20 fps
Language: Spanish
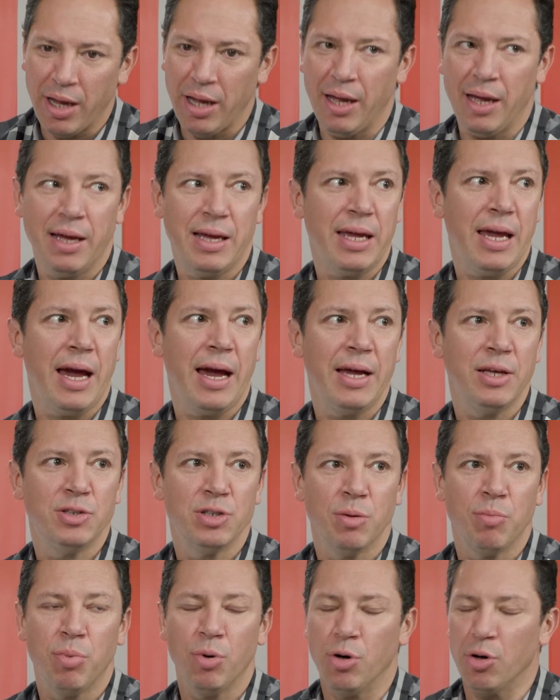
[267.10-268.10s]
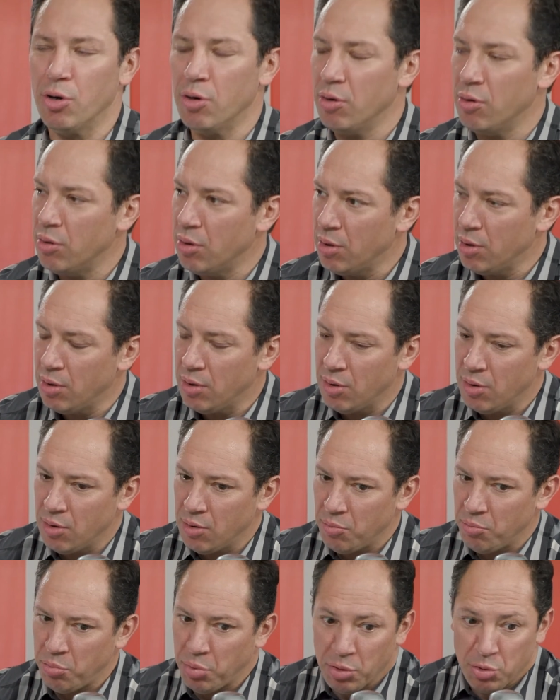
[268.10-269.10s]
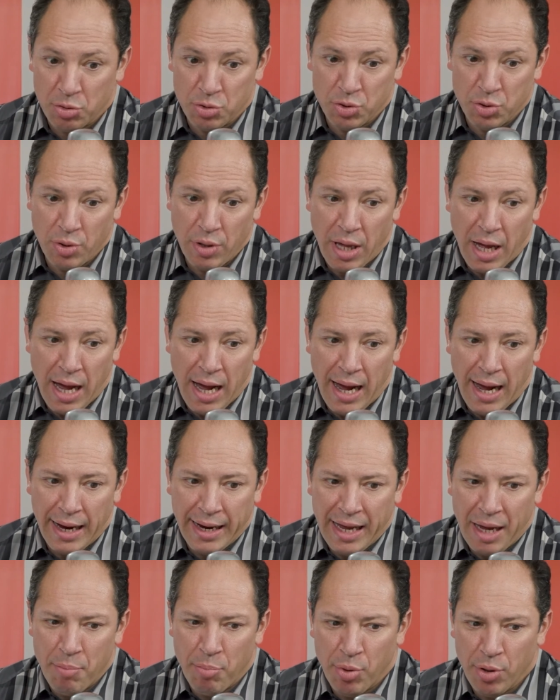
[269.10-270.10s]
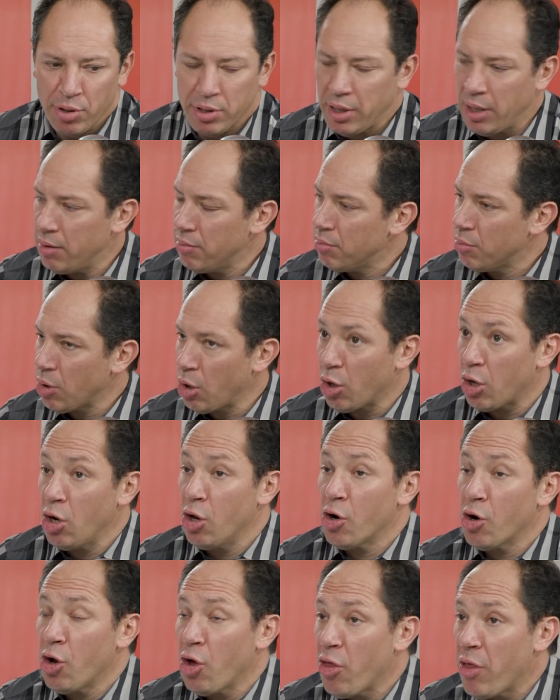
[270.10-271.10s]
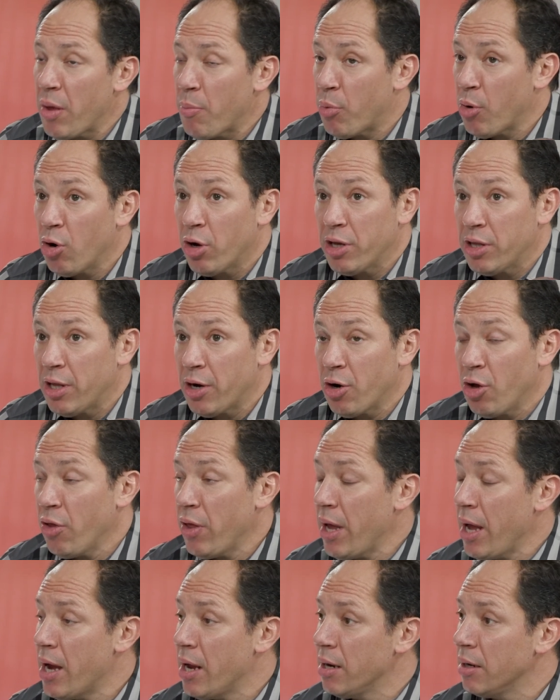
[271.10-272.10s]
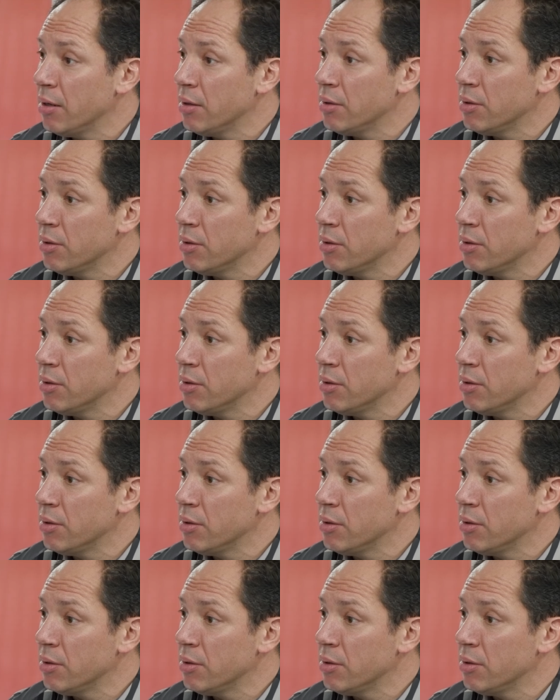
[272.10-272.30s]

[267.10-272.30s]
que, que has hecho por, por tu ciudad? ¿Qué aporte por los que, lo rode, por los que te rodean?